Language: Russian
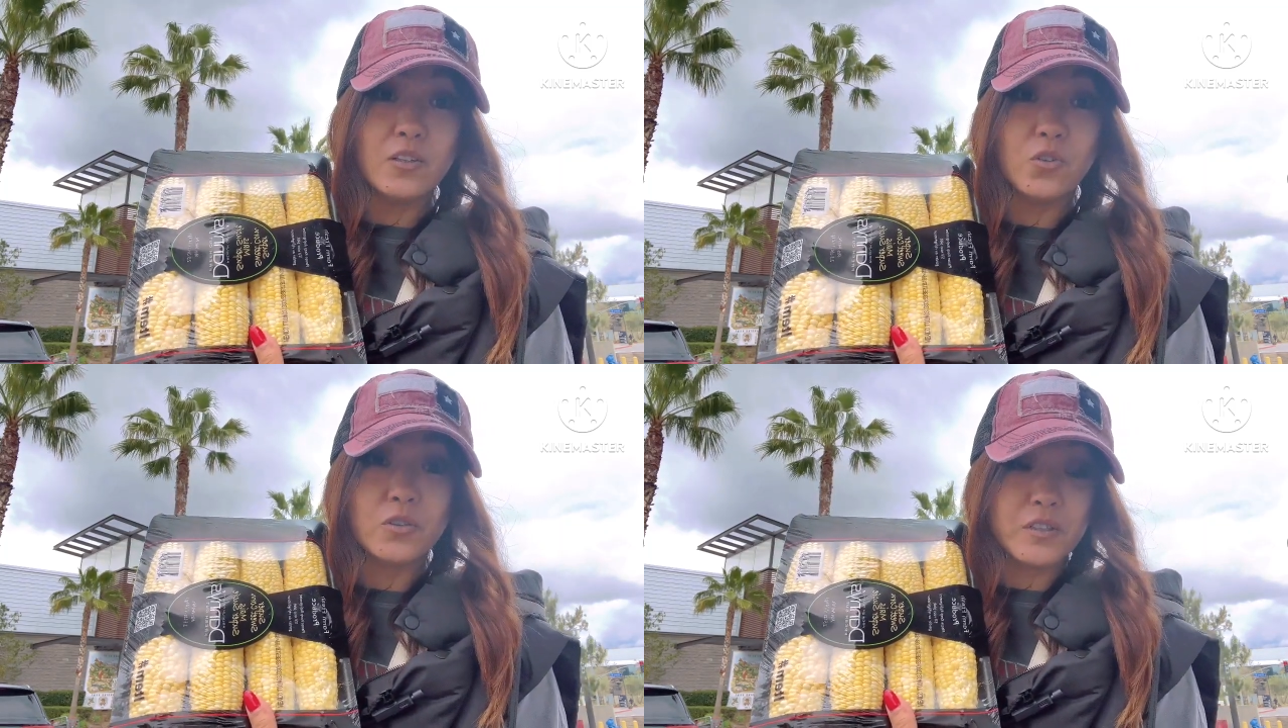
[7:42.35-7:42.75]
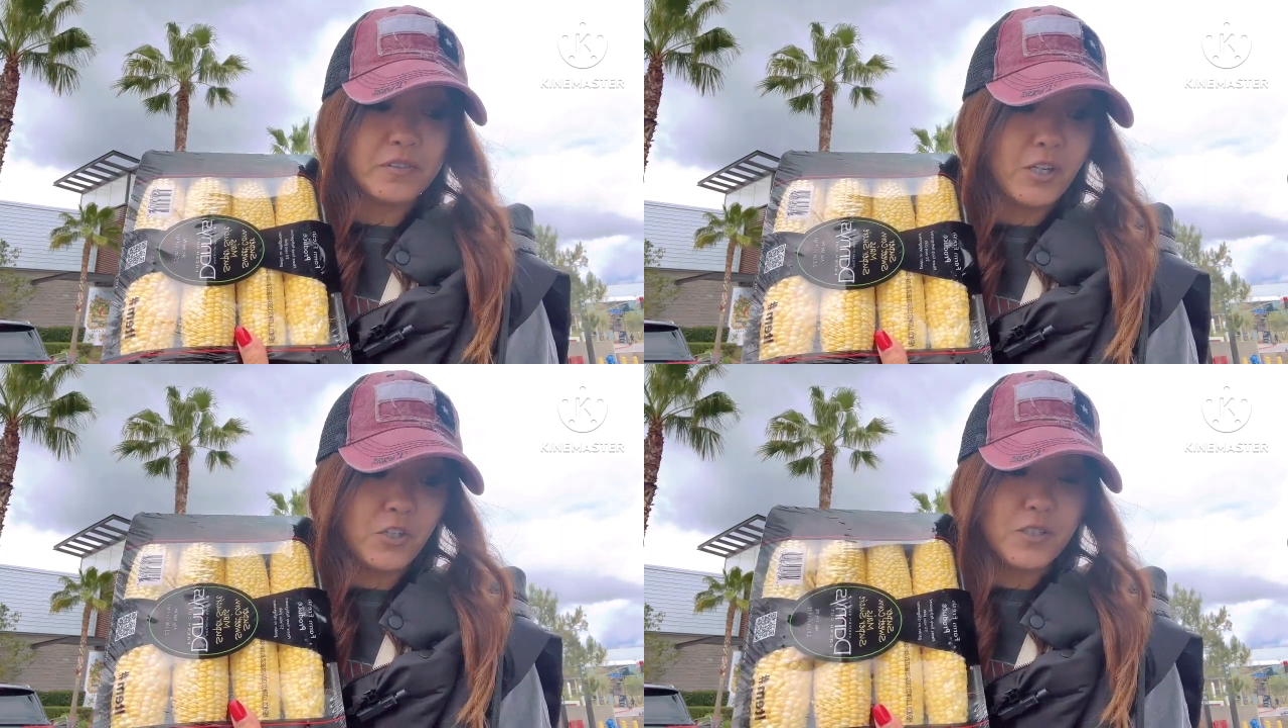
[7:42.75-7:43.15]
долларов,
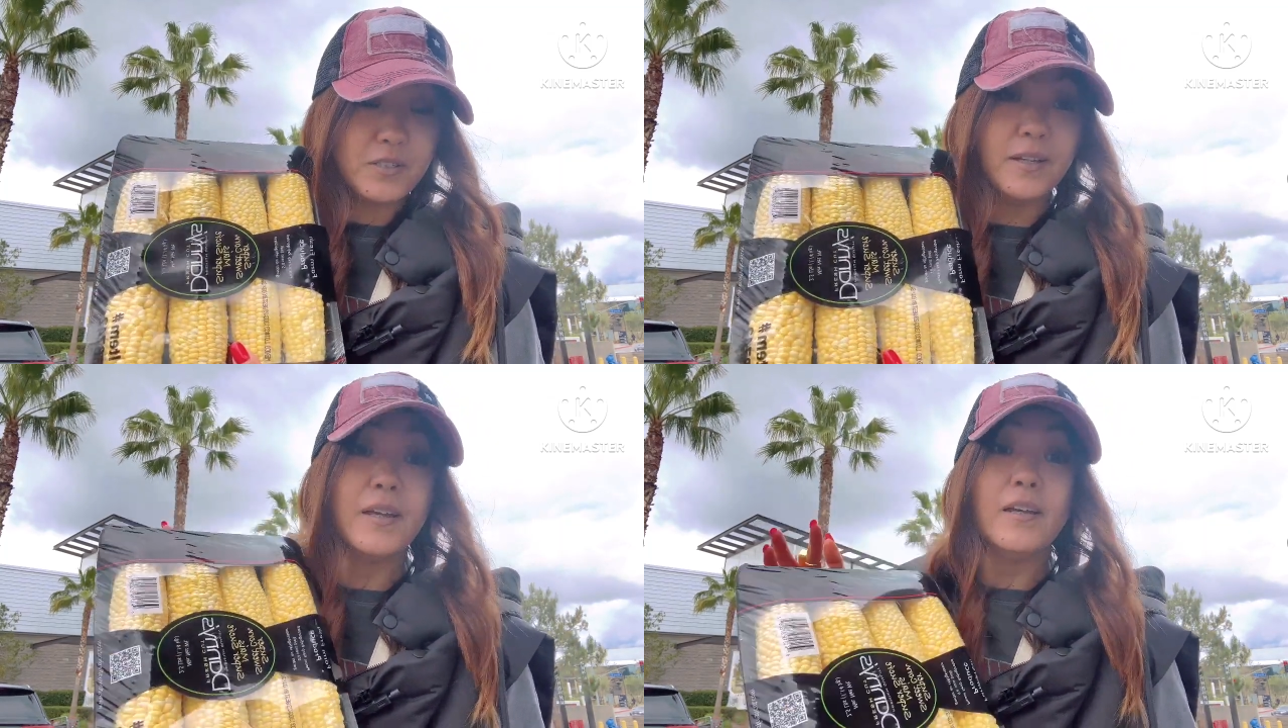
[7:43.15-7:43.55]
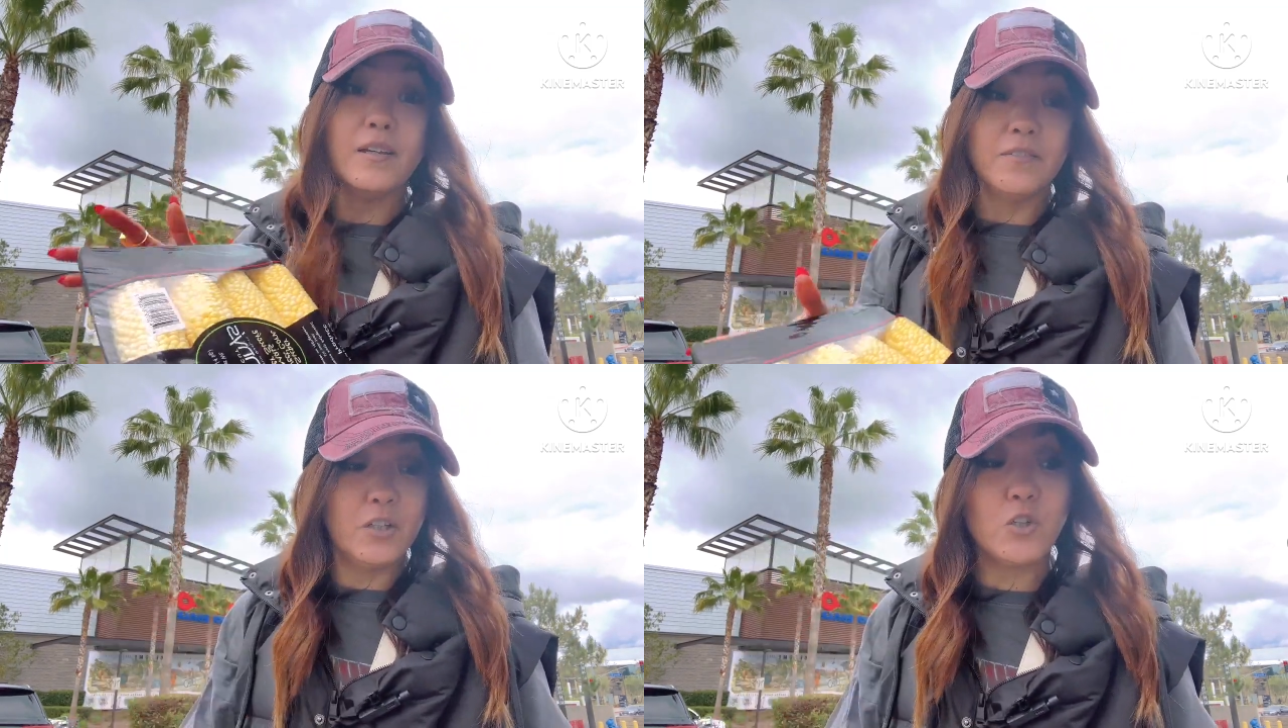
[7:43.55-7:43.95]
кажется.
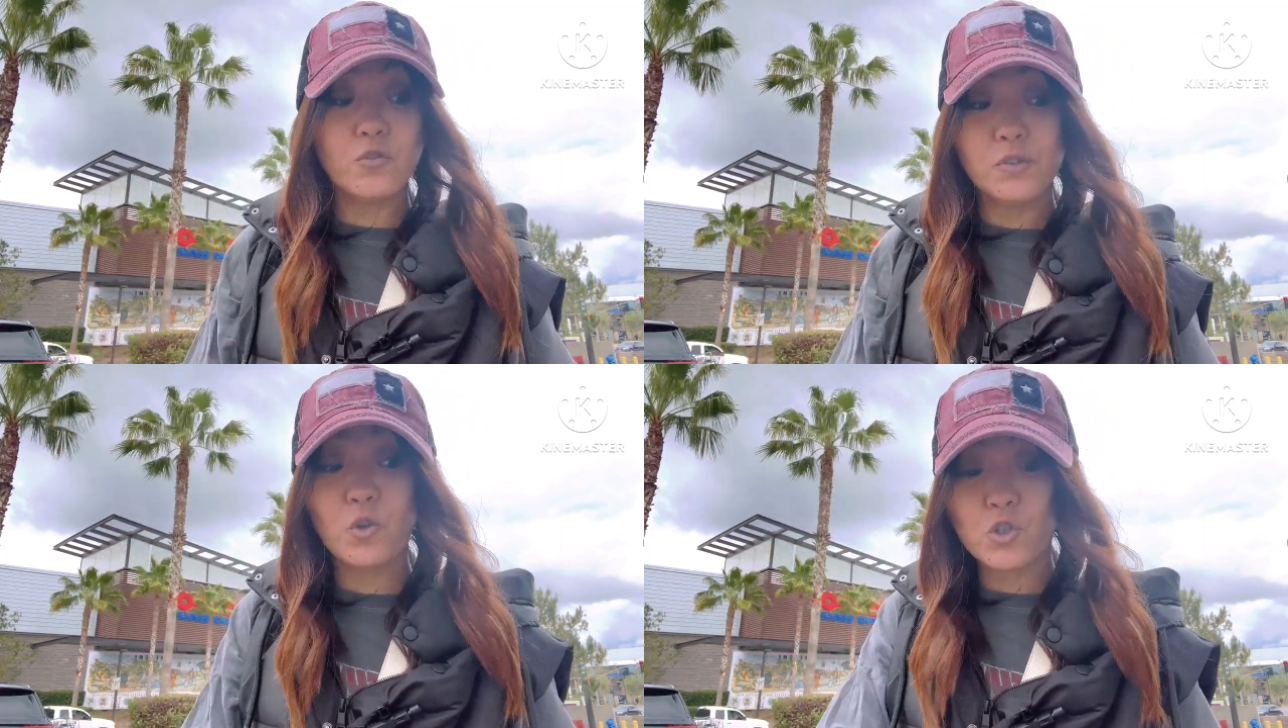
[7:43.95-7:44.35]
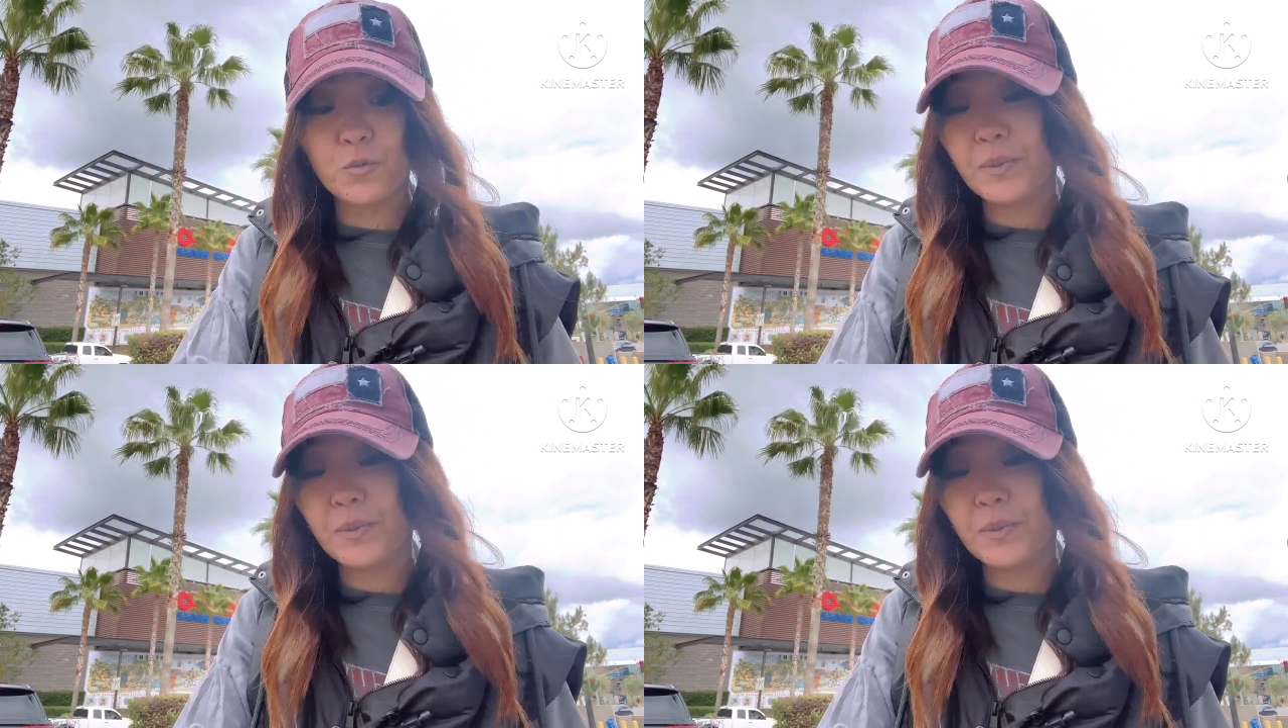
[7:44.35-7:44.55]
Вы, вы уже